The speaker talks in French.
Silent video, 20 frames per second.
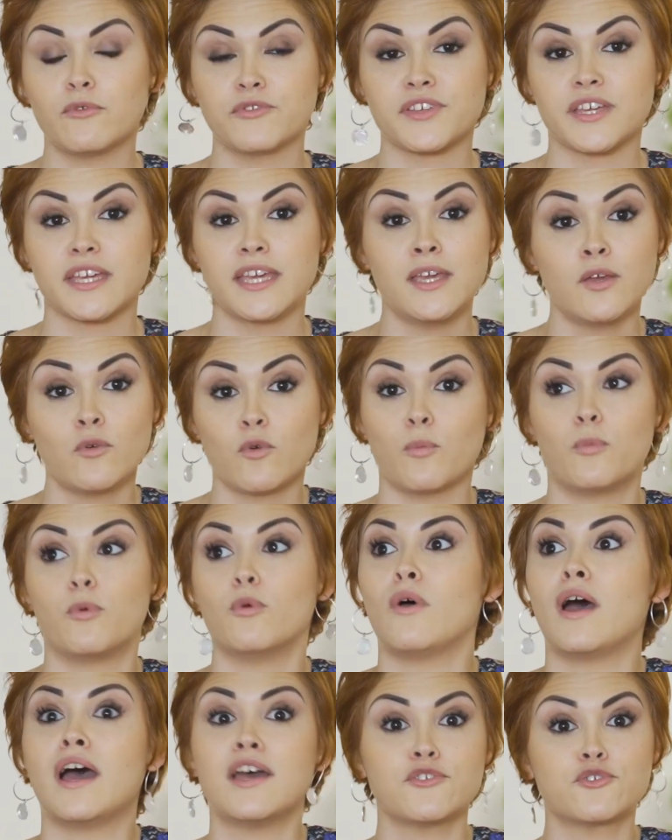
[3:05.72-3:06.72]
montrer, on
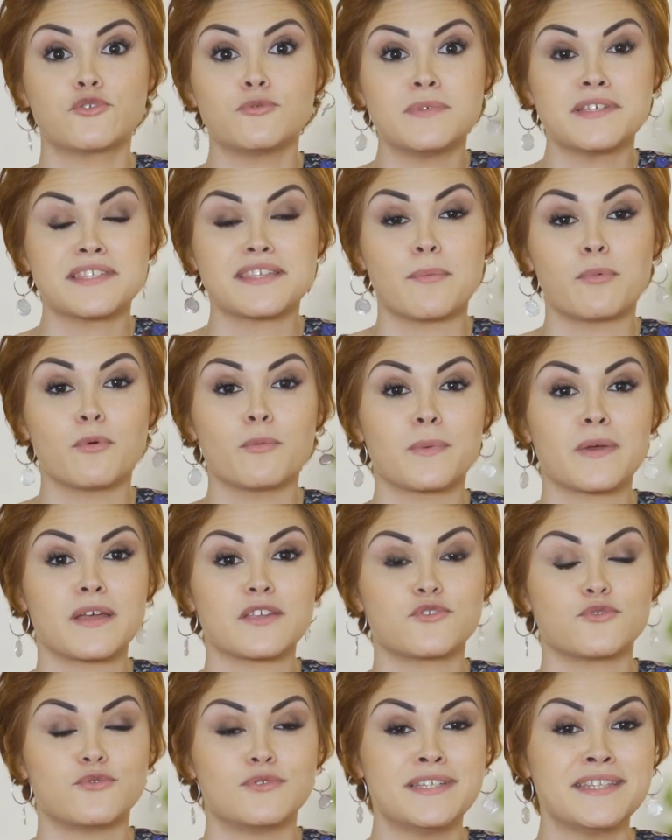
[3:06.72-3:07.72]
peut assumer sa pompe à
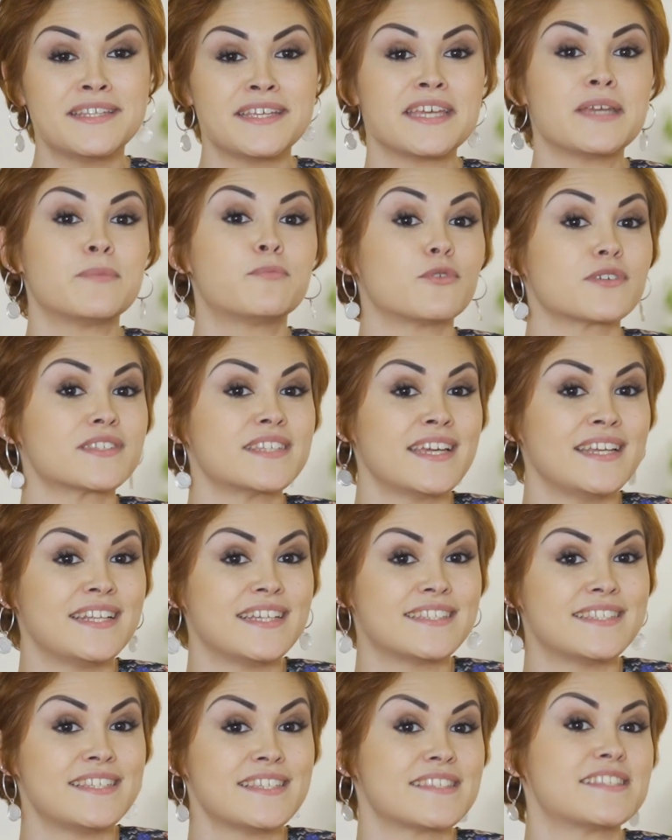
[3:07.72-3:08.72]
insuline, et pour ça, il
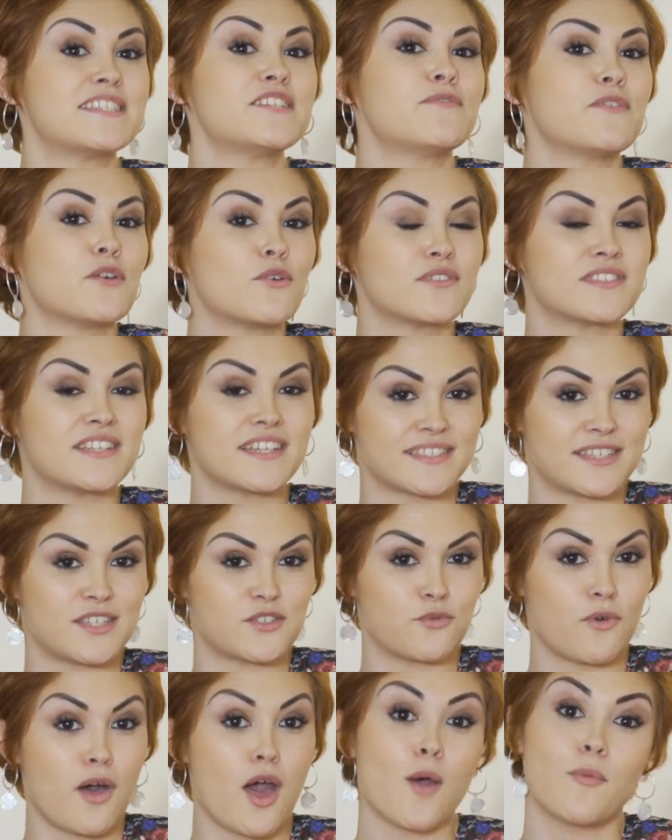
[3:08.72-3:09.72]
existe différents
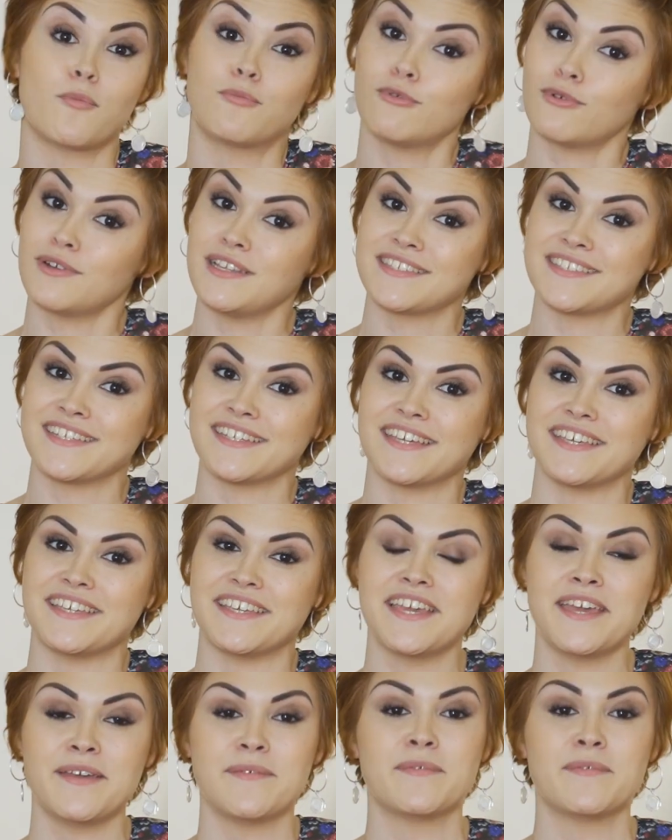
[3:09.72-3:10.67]
accessoires pour les égayer.